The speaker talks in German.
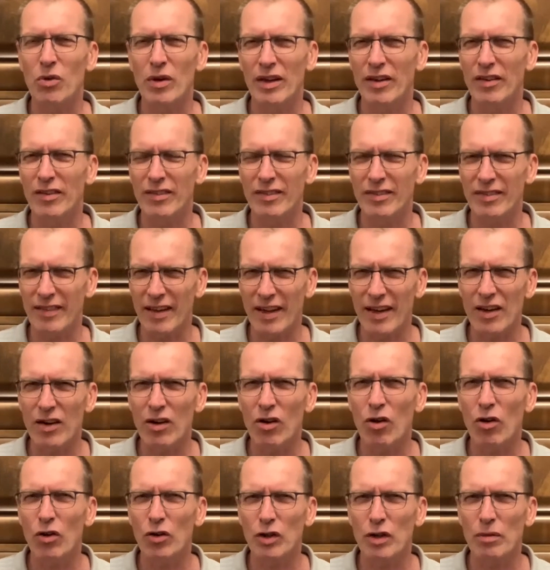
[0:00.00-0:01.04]
ist
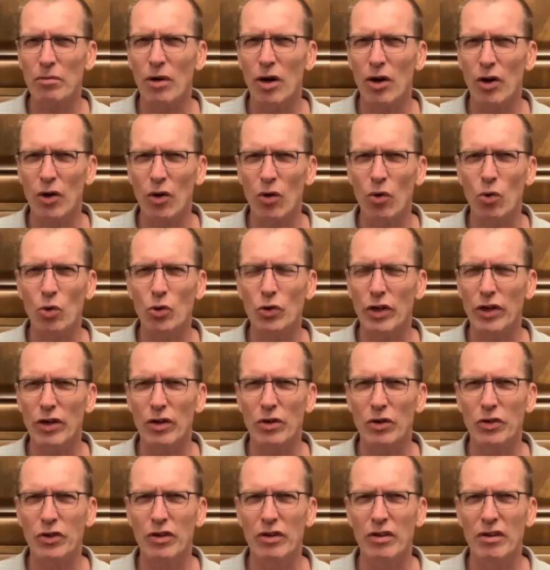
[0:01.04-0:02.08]
derart marode,
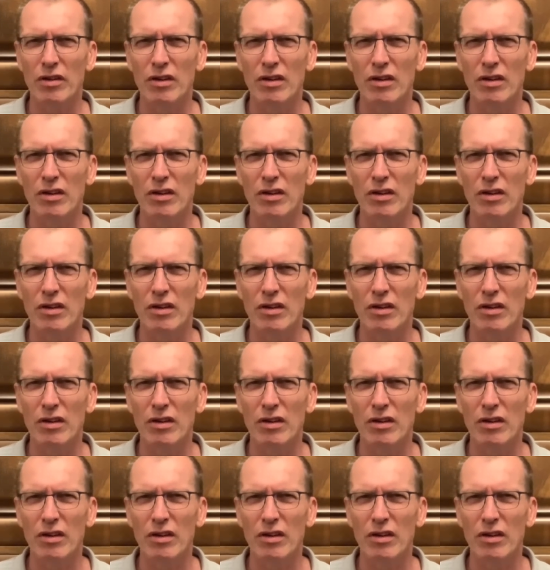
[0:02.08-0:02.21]
oder?